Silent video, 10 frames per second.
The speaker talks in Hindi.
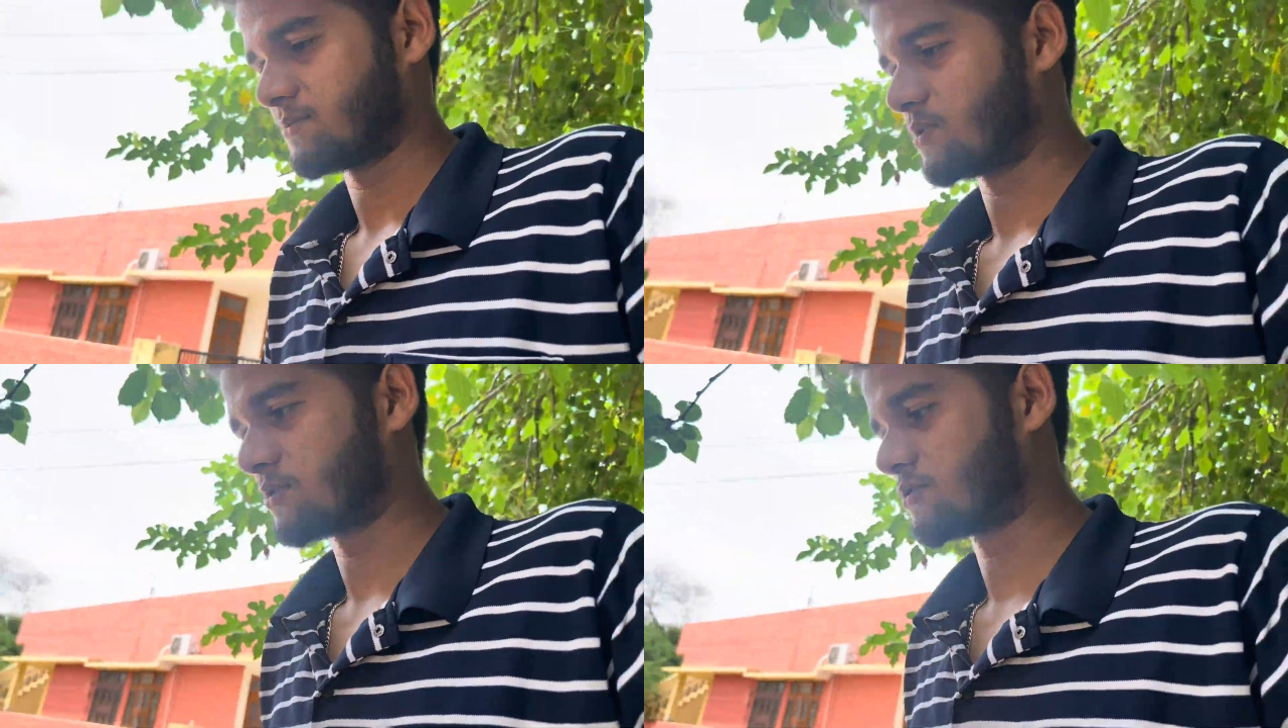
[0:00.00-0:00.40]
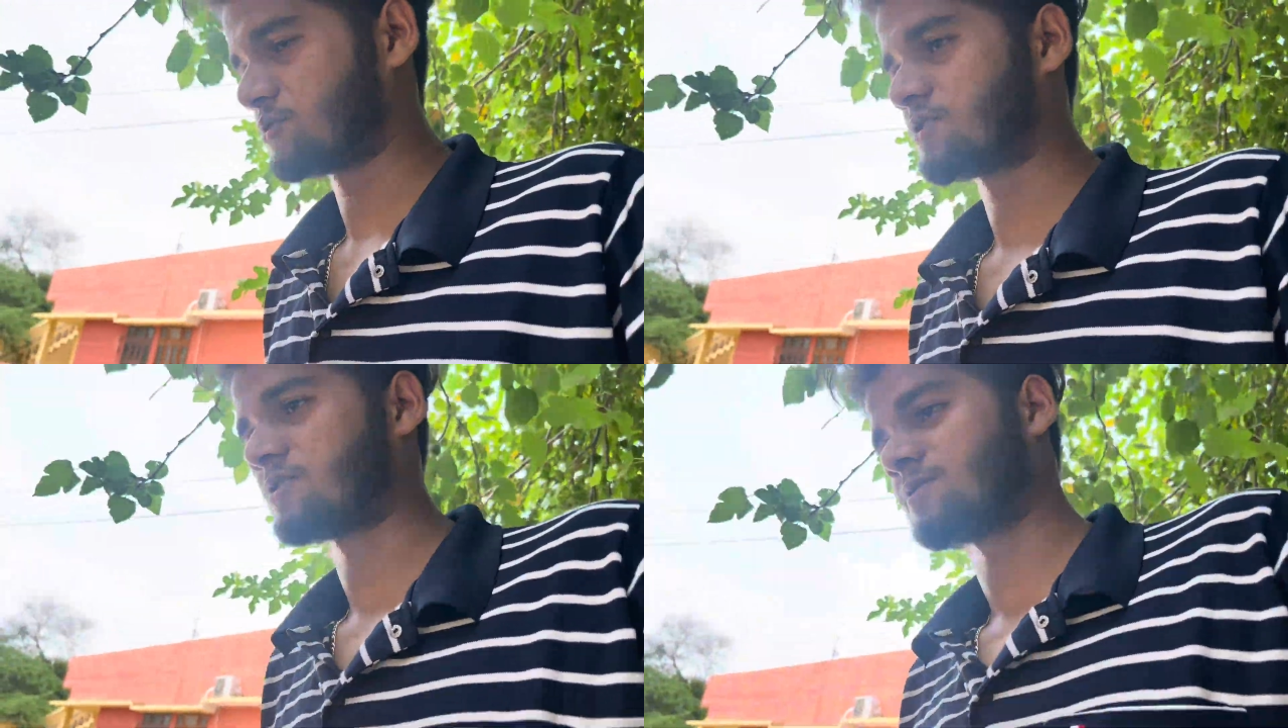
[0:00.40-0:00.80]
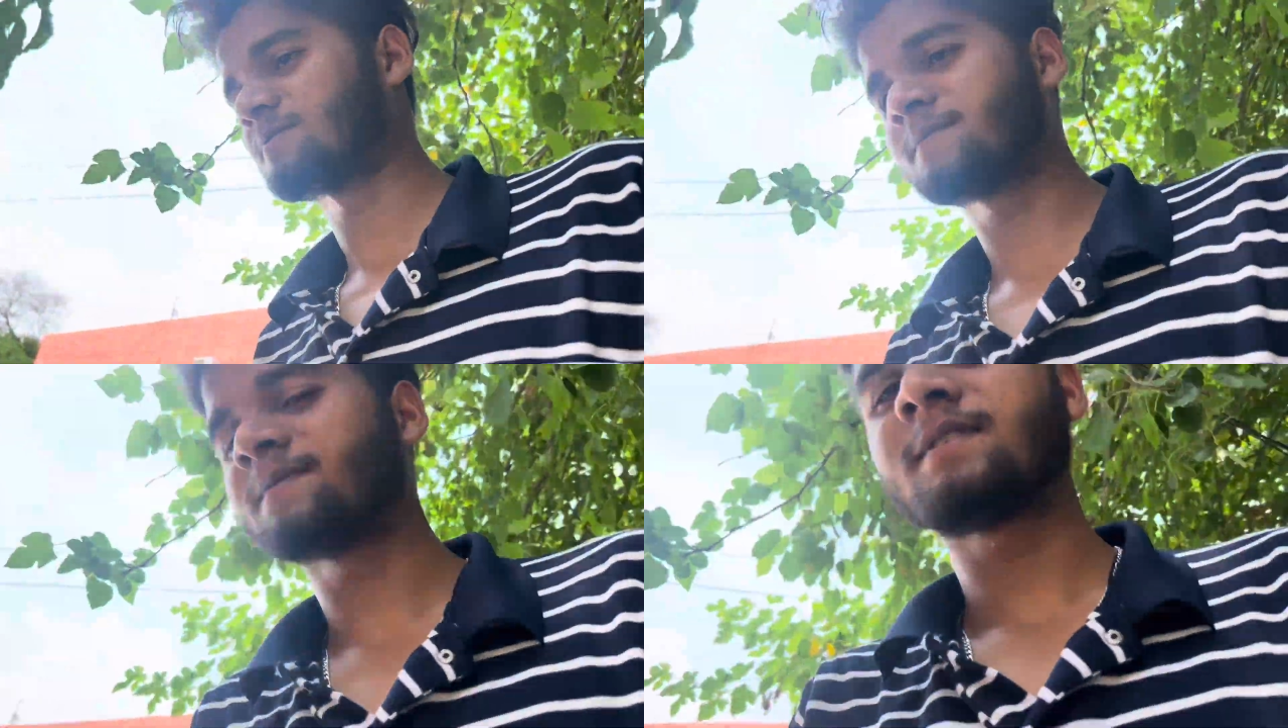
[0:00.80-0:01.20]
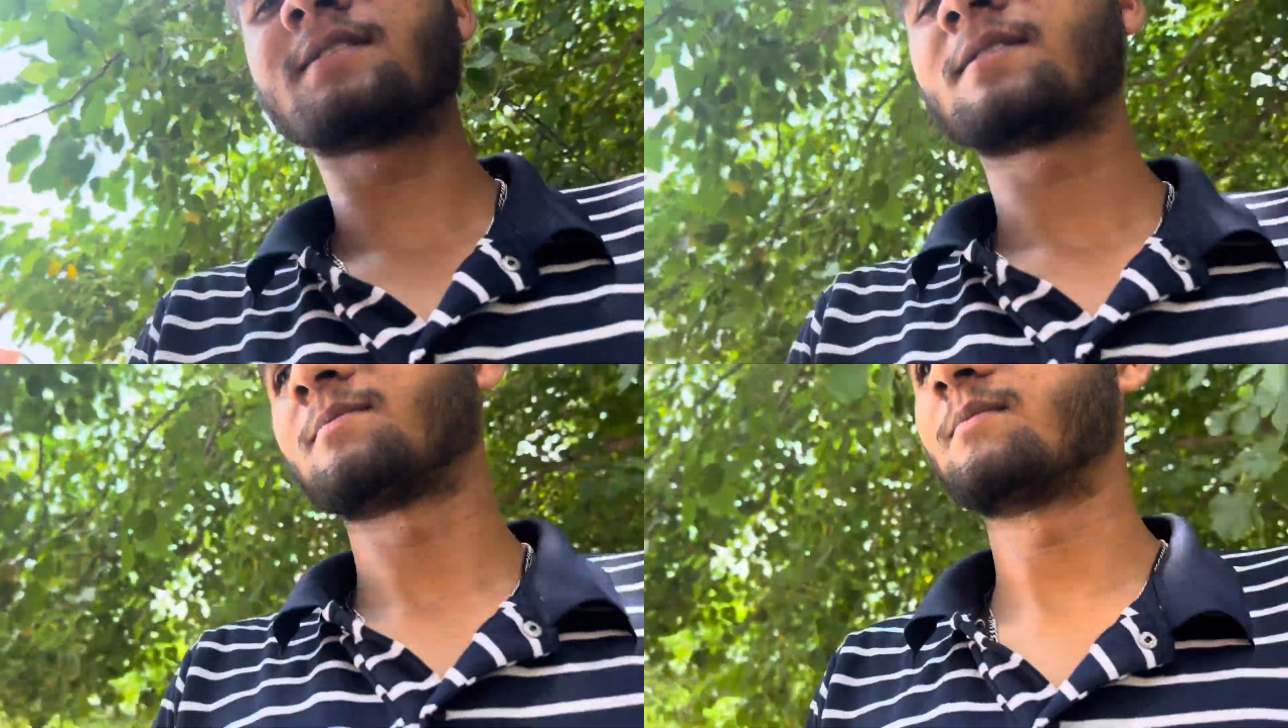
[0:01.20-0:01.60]
बहुत कुछ
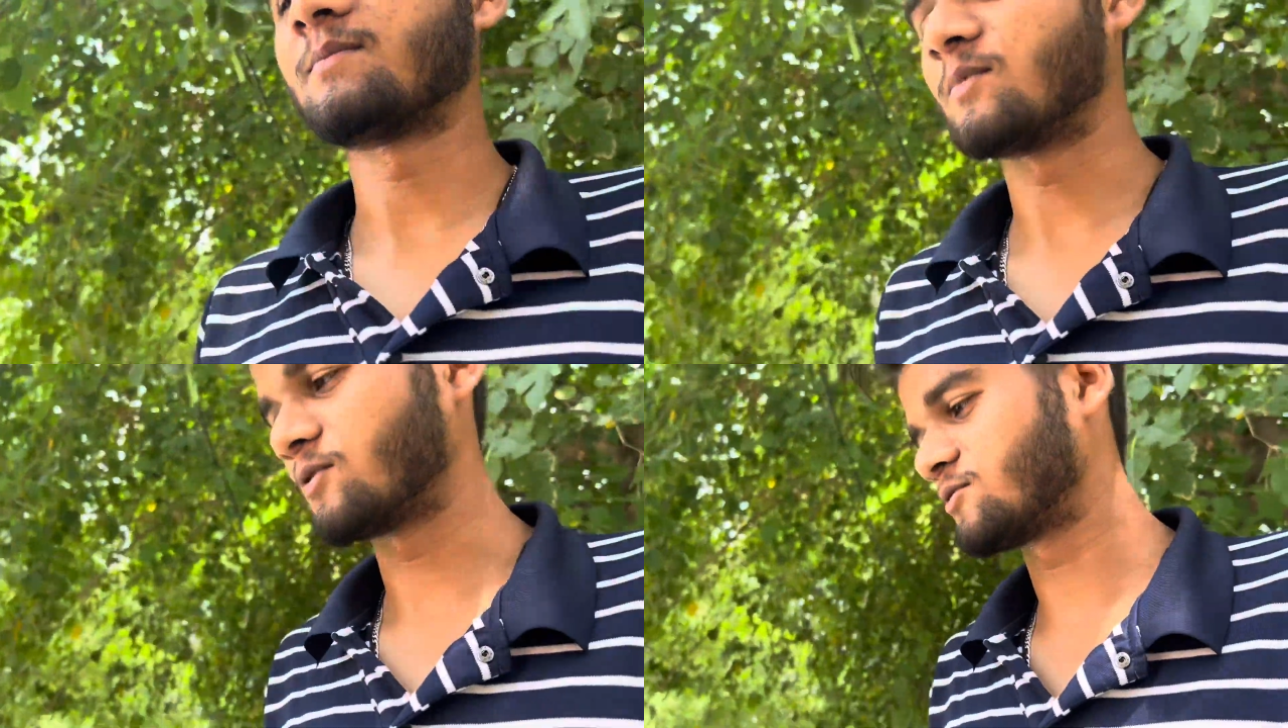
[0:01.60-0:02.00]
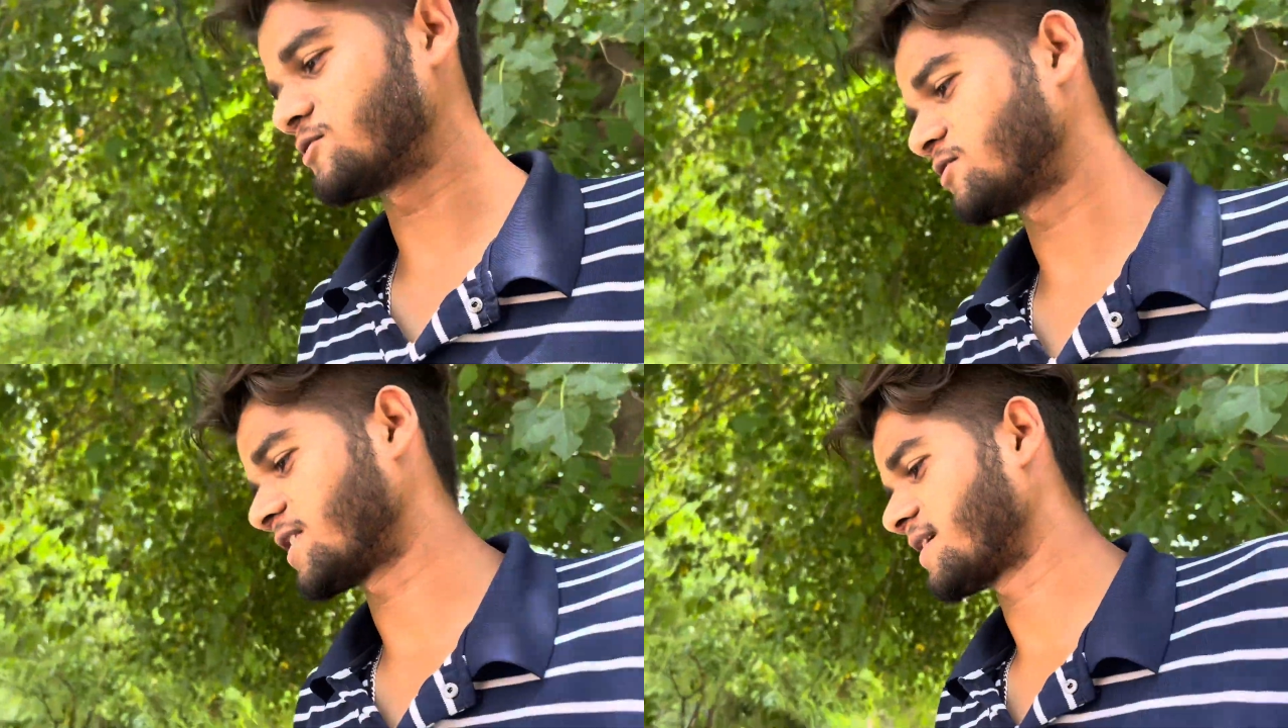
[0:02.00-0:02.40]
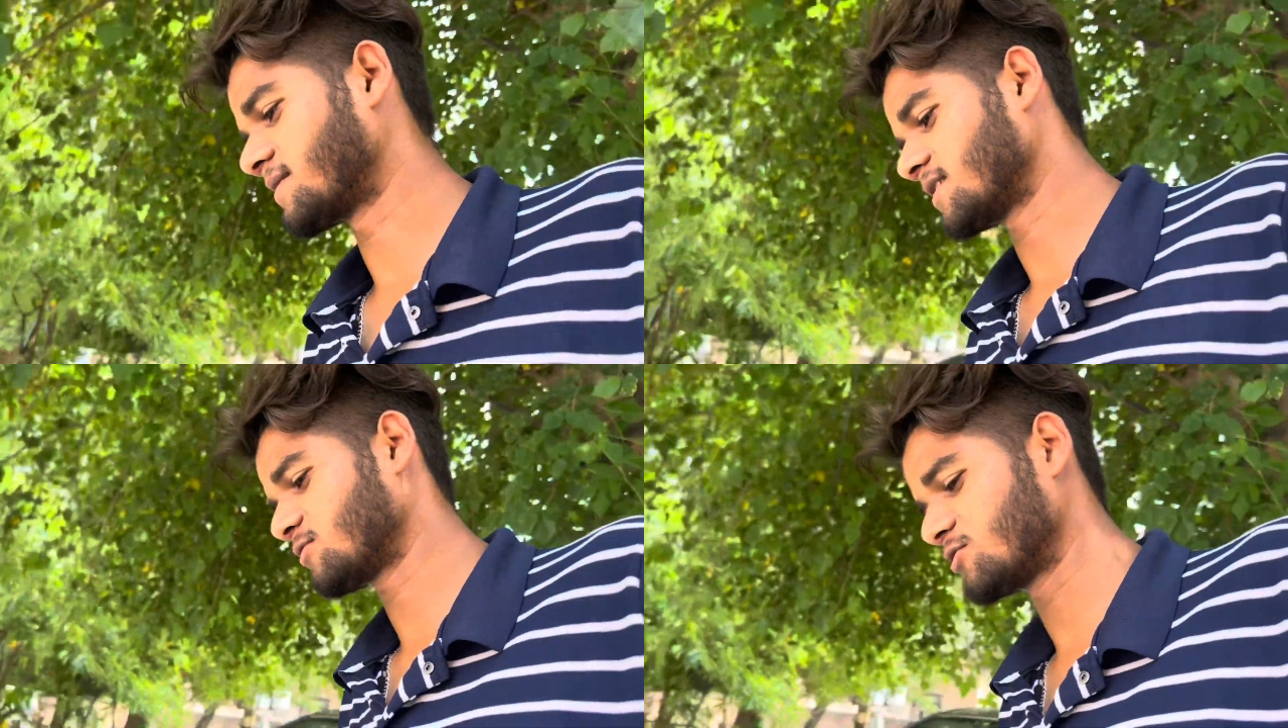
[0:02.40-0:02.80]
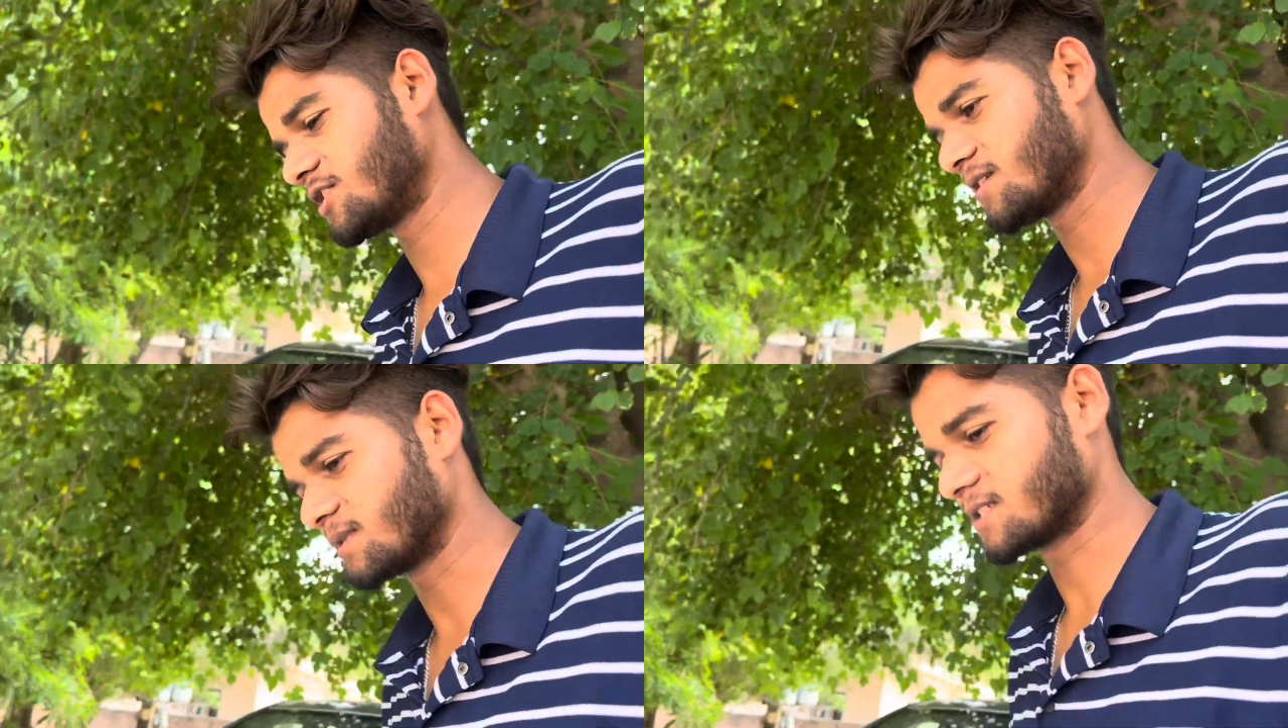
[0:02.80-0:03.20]
बहुत कुछ तो क्या ही बनता कुछ ही
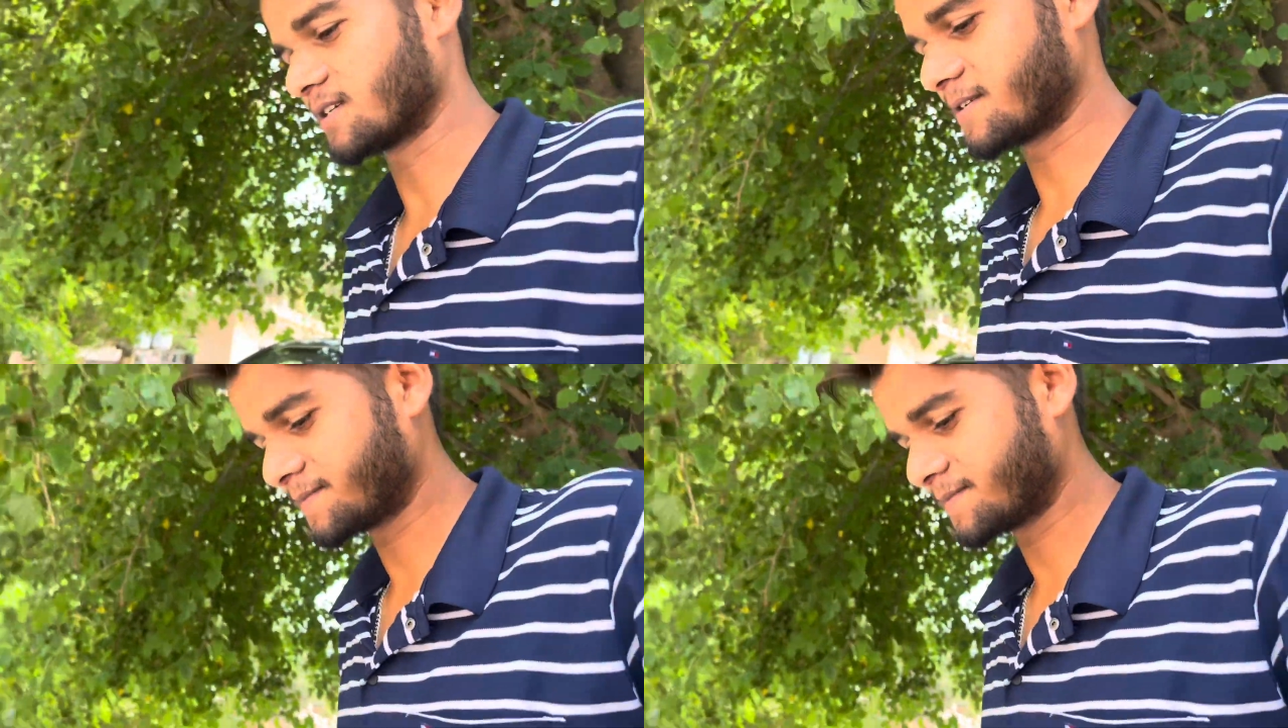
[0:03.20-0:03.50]
नहीं बचता